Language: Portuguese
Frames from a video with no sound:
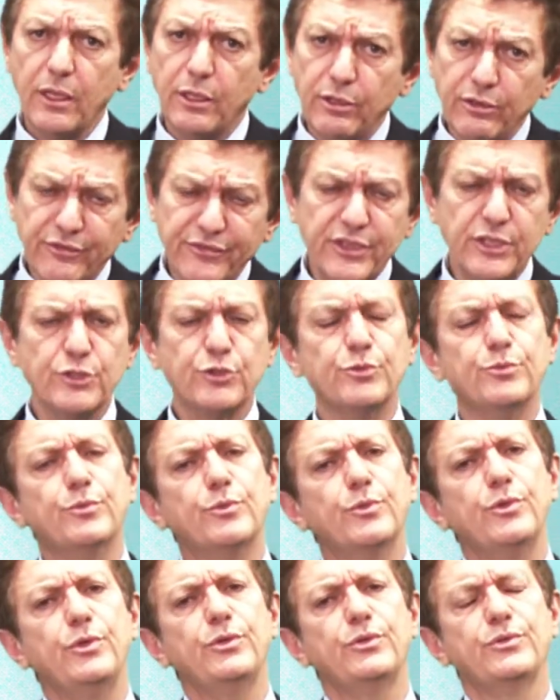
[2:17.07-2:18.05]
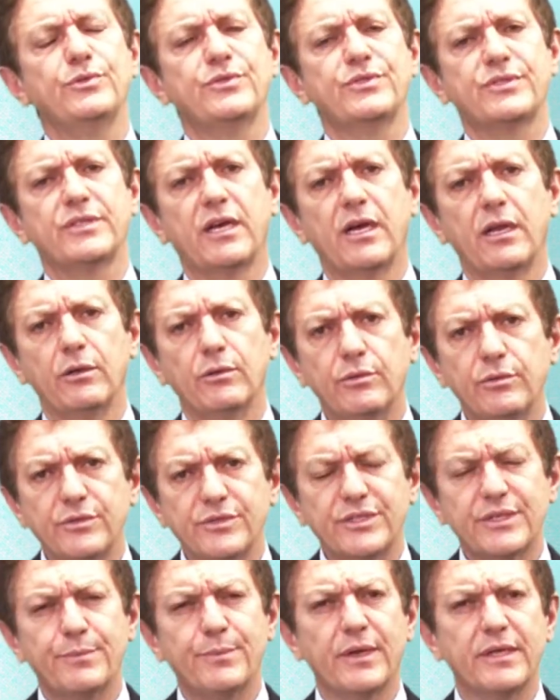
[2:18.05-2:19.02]
Eu vejo muitos
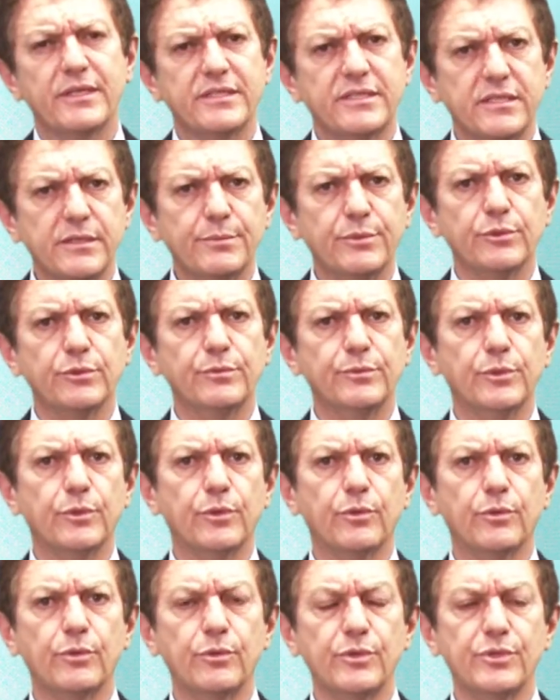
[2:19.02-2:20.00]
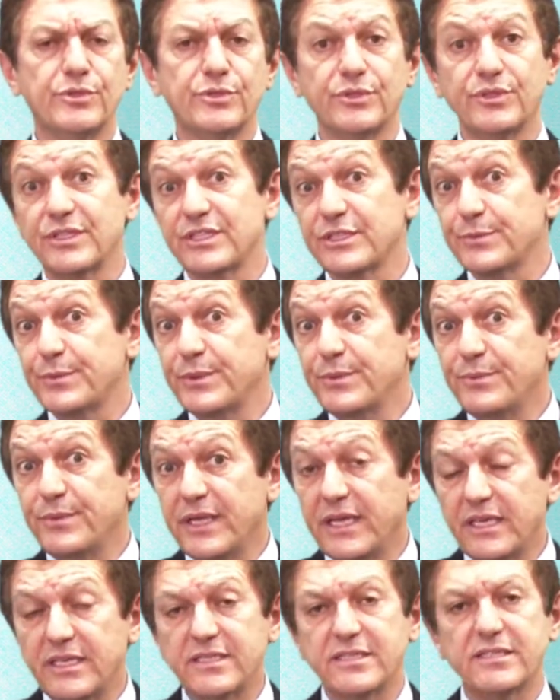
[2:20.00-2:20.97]
alunos que participam do meu curso, nas
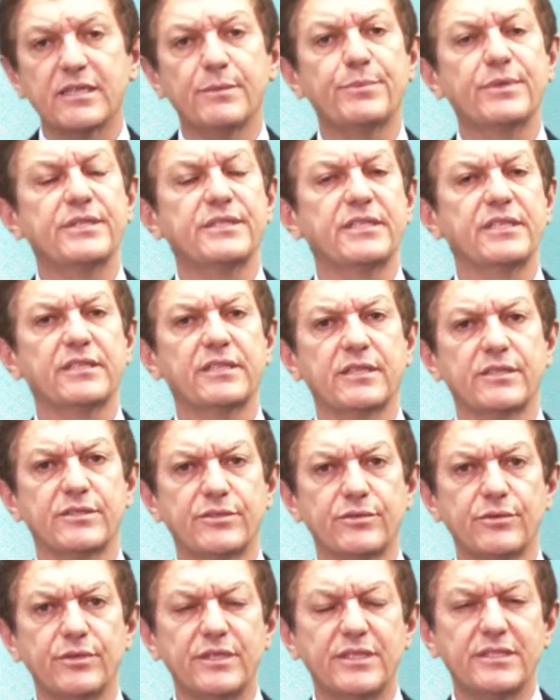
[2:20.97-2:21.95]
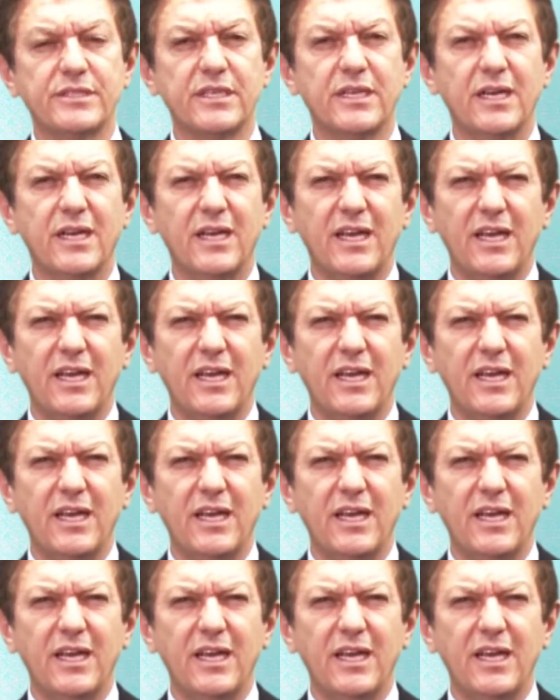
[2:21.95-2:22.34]
primeiras apresentações,